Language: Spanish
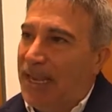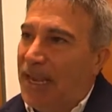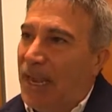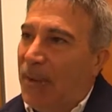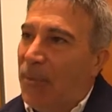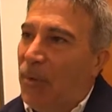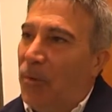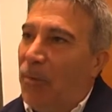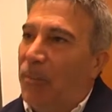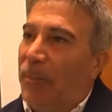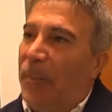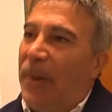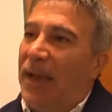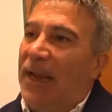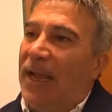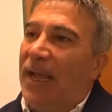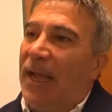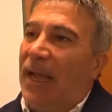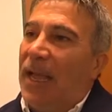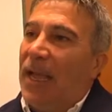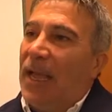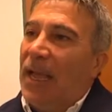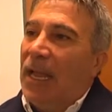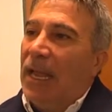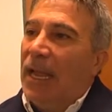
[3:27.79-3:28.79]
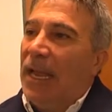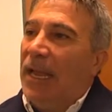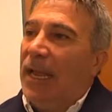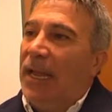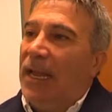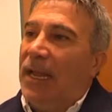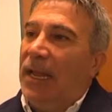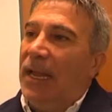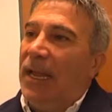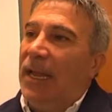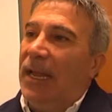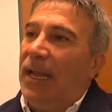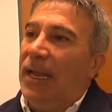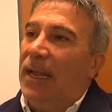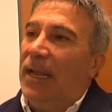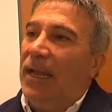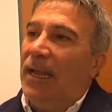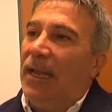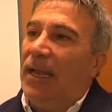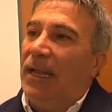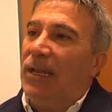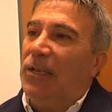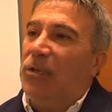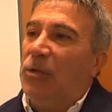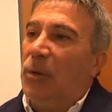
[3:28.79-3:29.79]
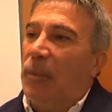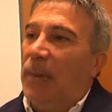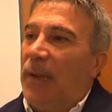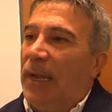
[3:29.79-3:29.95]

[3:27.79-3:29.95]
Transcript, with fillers: digamos, para, el,